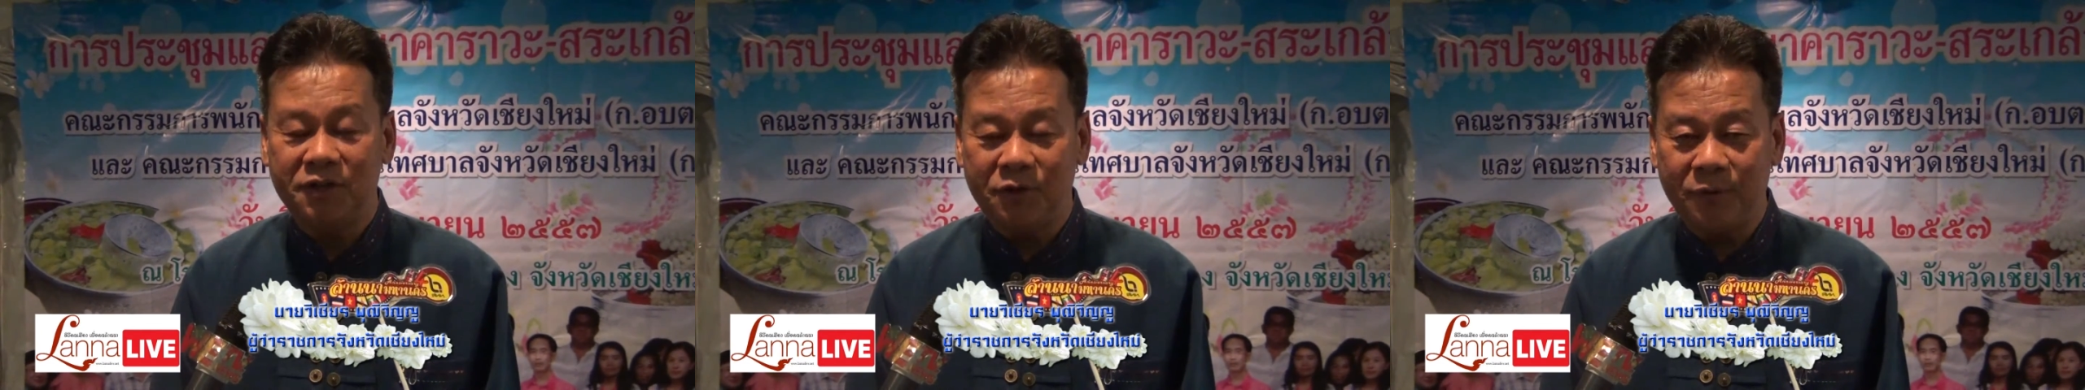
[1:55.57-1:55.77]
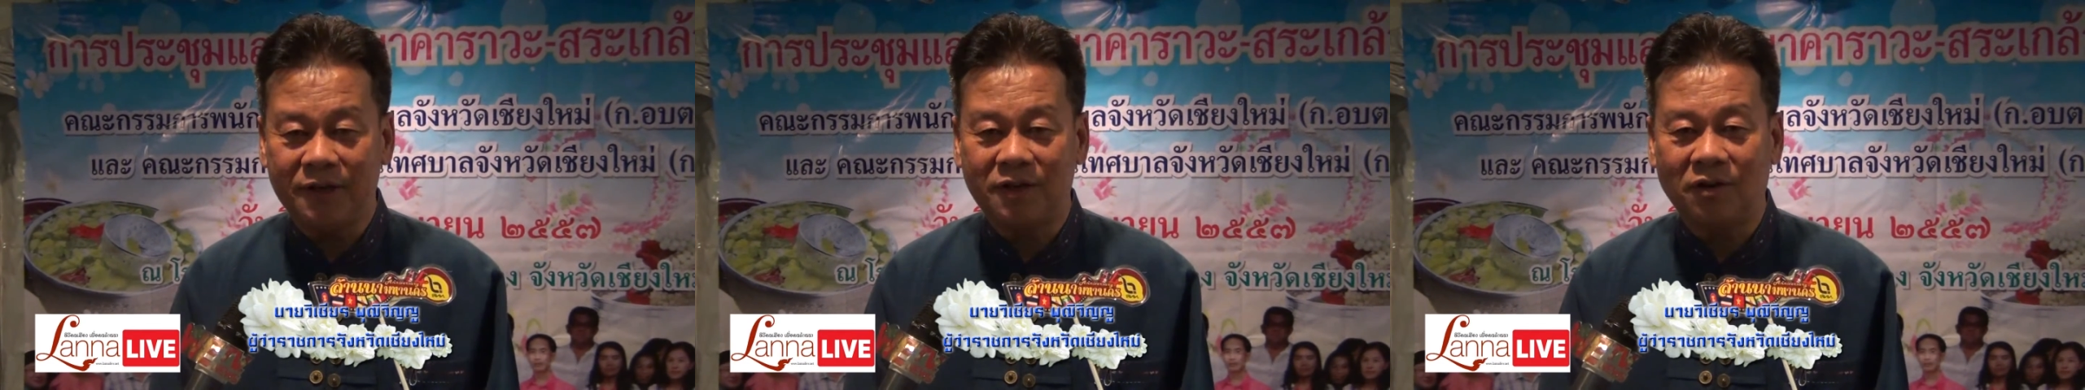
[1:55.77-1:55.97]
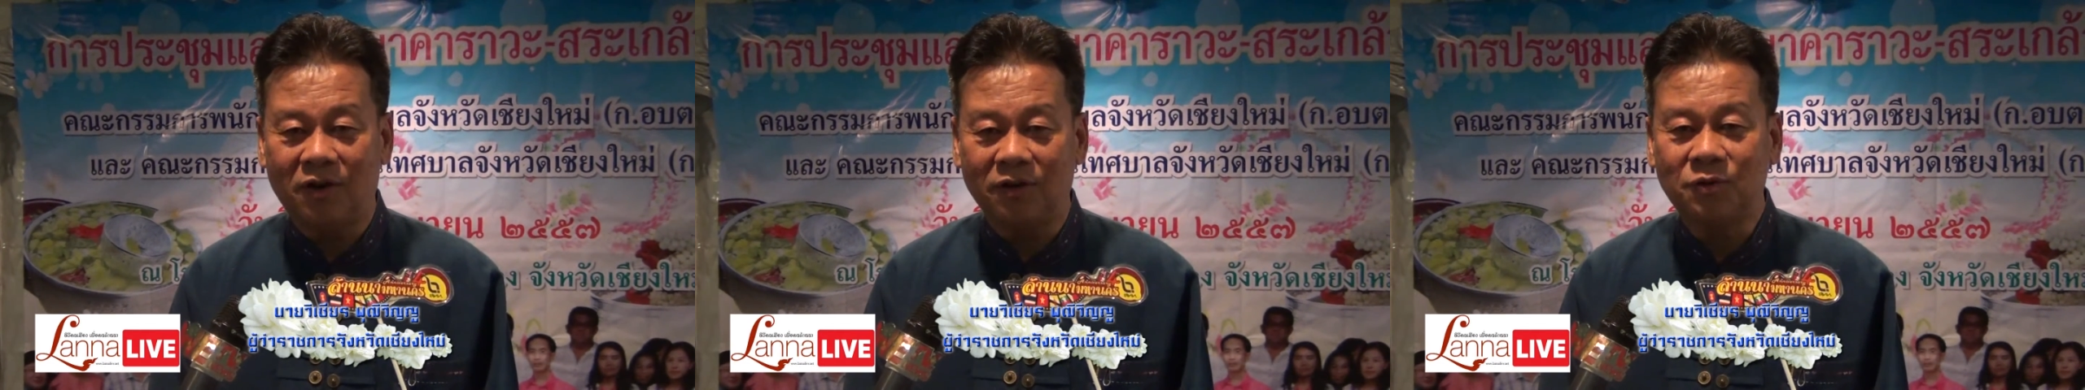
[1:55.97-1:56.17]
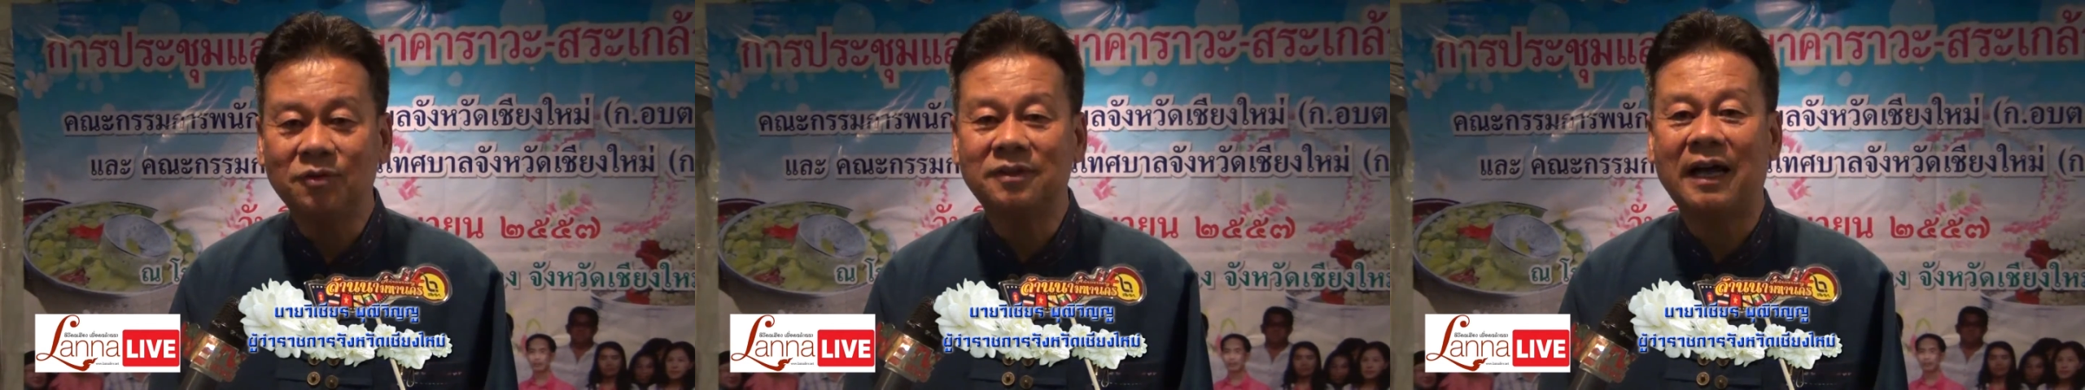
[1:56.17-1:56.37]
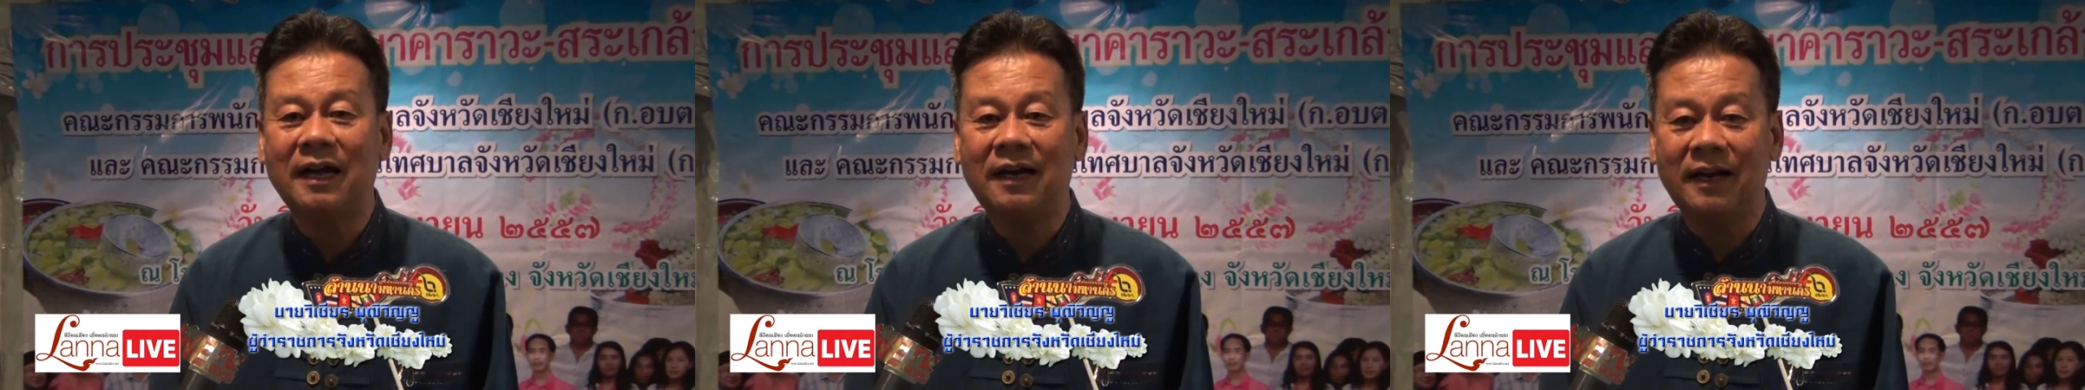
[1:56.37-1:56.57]
ชีวิตของทุ
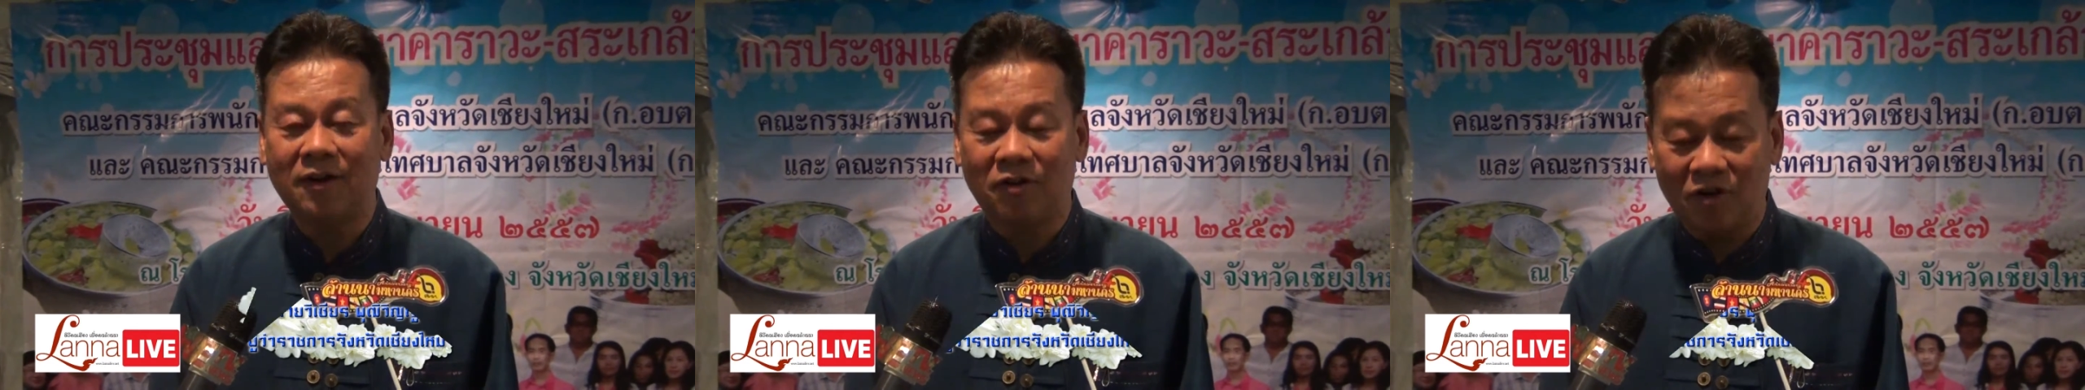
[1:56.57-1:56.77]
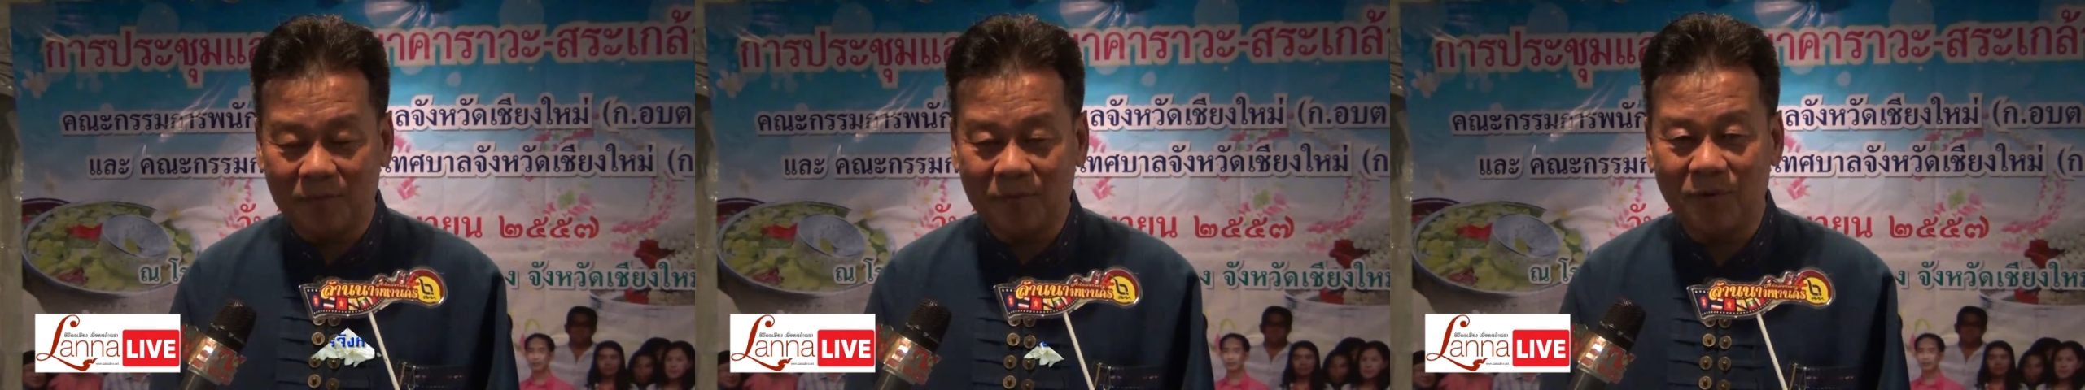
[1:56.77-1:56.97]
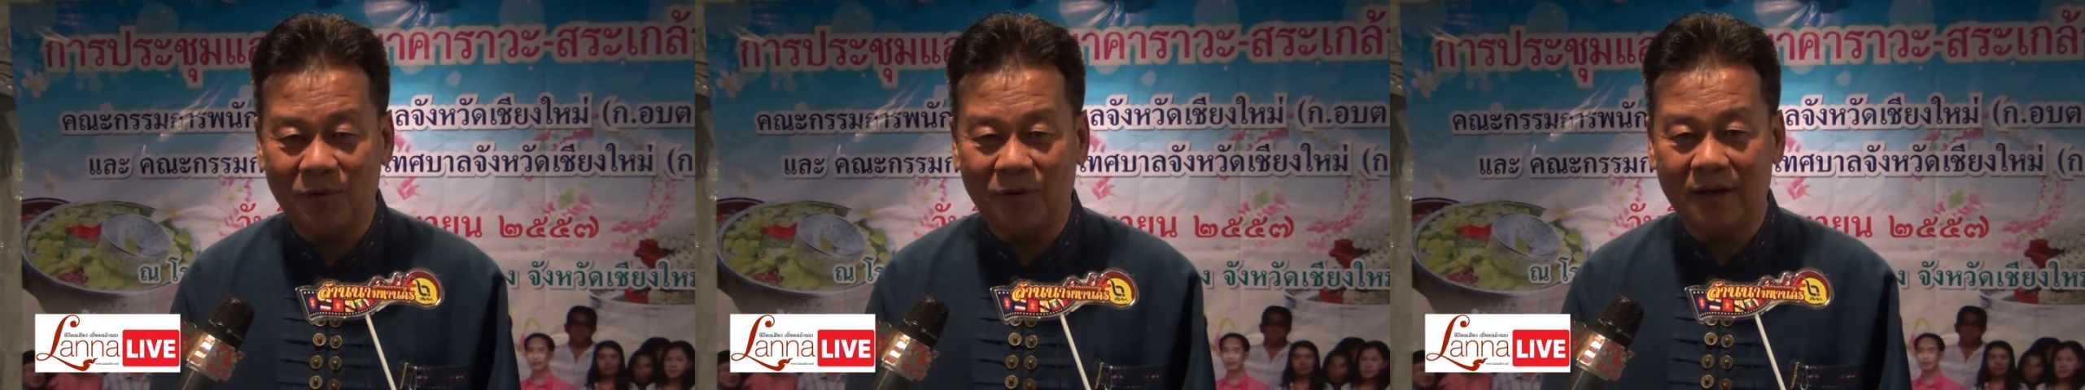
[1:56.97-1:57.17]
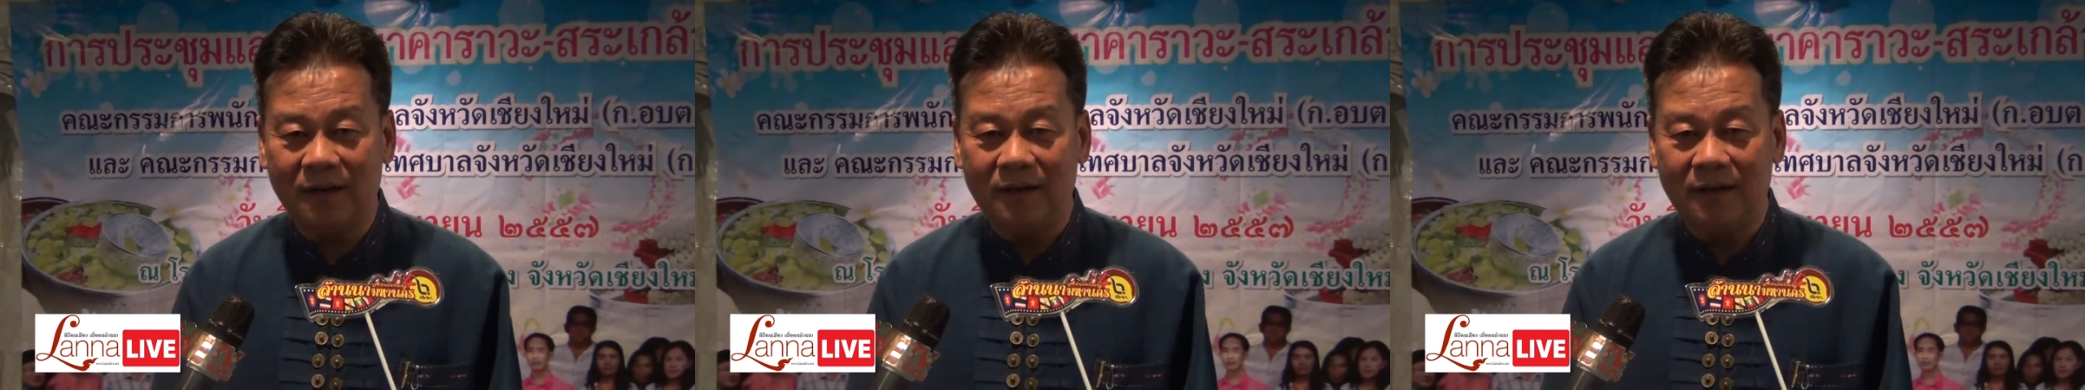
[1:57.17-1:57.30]
กท่านและครอบครัว